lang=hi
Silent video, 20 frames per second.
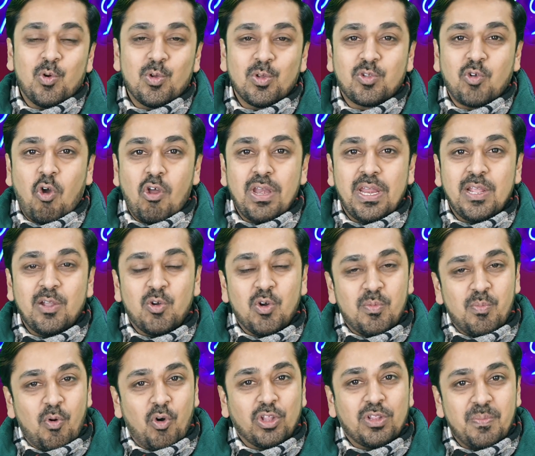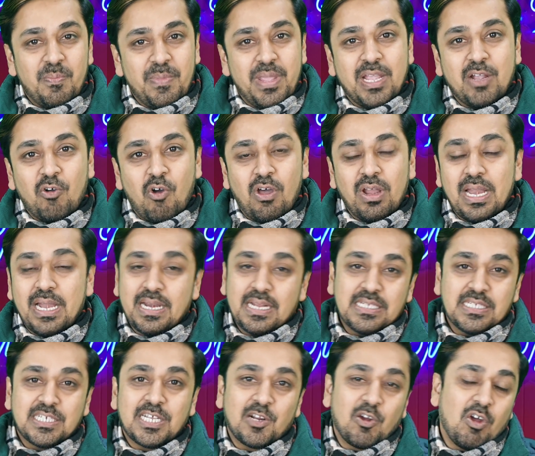ब्लूटूथ कॉलिंग को बहुत मेक कॉल एंड
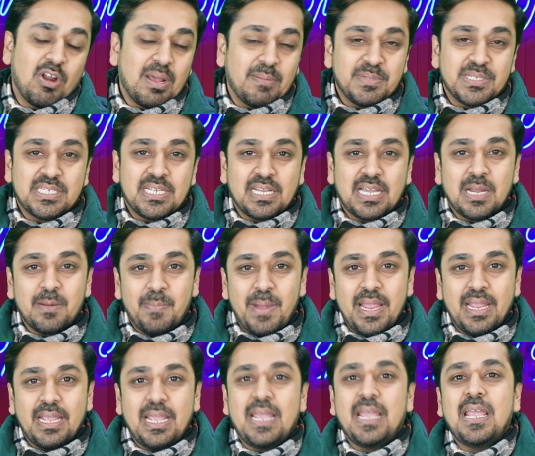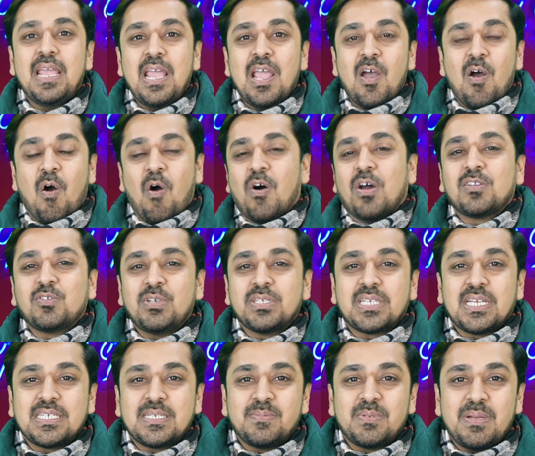आंसर कॉल आप इसे कर पाएंगे और जो
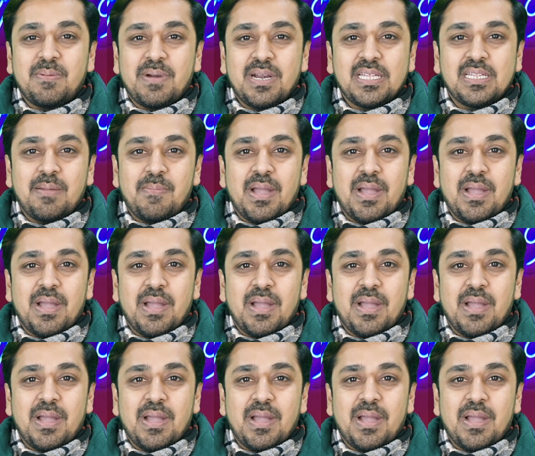इसका सबसे बड़ा